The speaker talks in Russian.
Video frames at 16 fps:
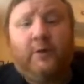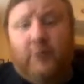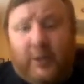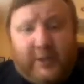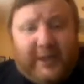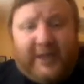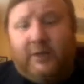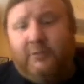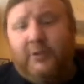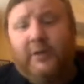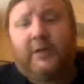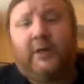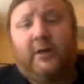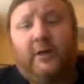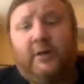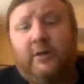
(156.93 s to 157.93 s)
А так и
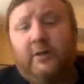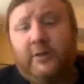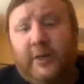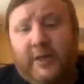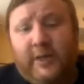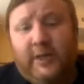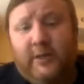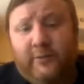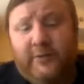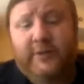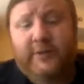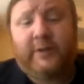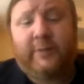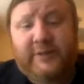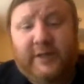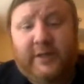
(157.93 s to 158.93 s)
Витя, да,
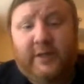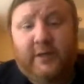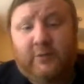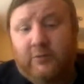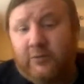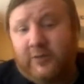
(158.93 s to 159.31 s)
Витя Басаргин.